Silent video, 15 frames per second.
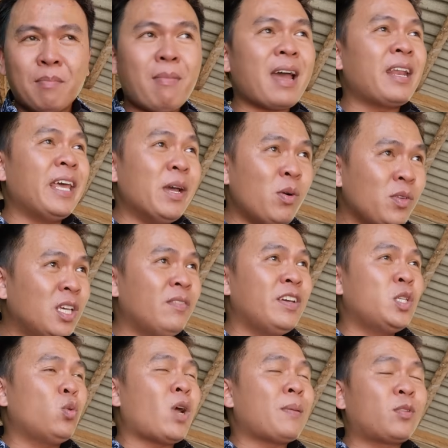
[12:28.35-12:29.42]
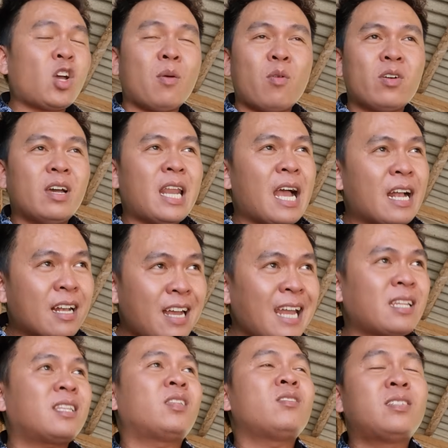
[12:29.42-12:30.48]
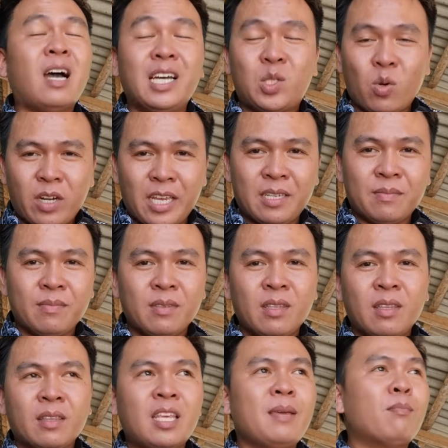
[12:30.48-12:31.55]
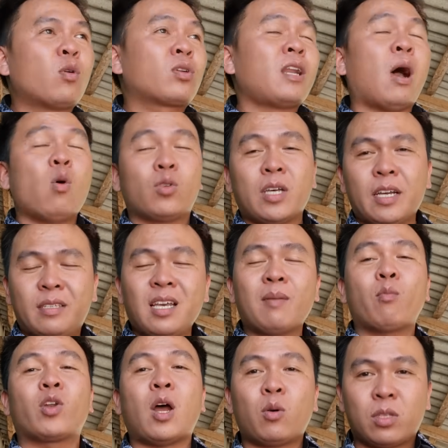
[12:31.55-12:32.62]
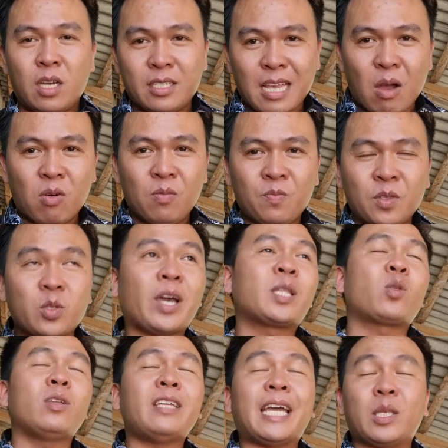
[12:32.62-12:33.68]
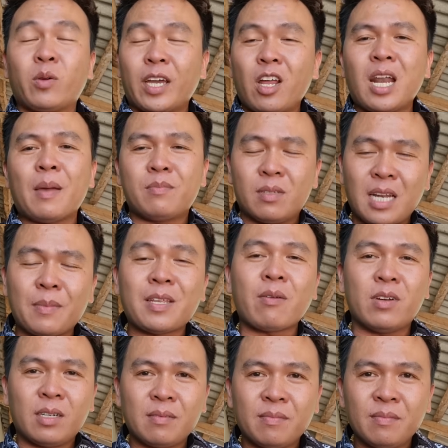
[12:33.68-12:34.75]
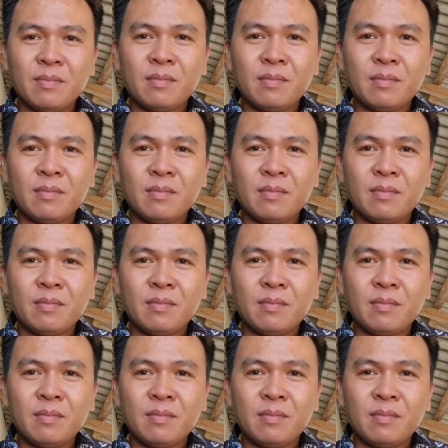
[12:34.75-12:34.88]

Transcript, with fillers: mà nếu như ví dụ em cho mọi người là cắt nó rơi xuống đi thì một đầu rơi trước một đầu rơi sau rồi anh Tuấn nhảy trong cái đó làm làm sao được